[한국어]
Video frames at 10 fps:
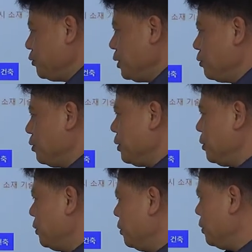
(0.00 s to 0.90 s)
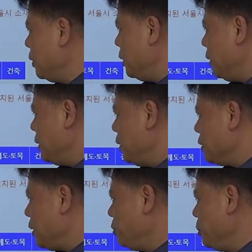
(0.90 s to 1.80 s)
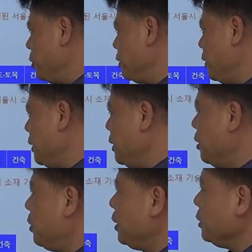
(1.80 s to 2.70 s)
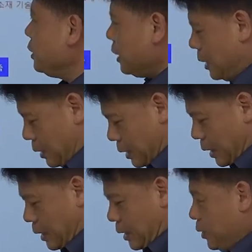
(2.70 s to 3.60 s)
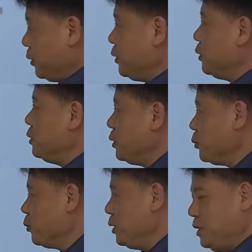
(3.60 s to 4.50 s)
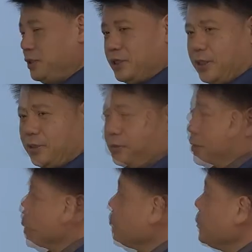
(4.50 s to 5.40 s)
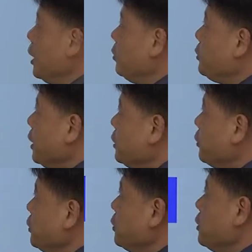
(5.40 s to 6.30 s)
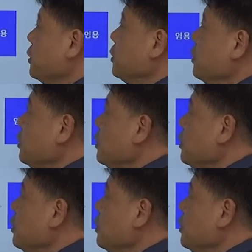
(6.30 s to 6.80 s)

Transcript: 수 있고요. 30% 이내만 응시가 된다. 이런 전제 조건이 있어요. 자, 입사 지원서는